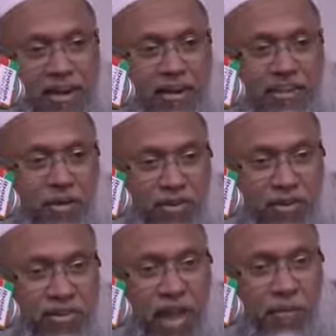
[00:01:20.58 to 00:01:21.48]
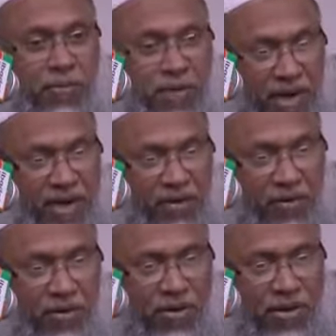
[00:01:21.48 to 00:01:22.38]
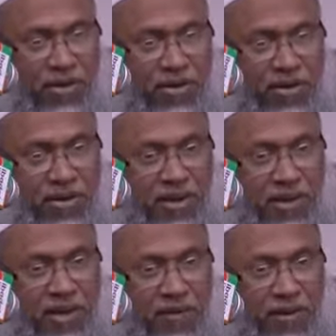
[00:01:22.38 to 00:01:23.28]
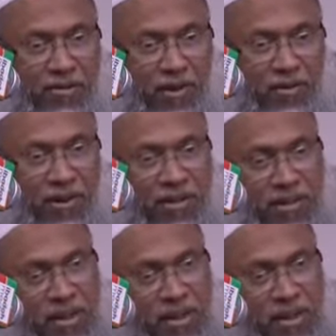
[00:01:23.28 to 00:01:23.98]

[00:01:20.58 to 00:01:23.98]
তার কাছে হতাশা এমন বেড়ে গেল সে এবার তরবারে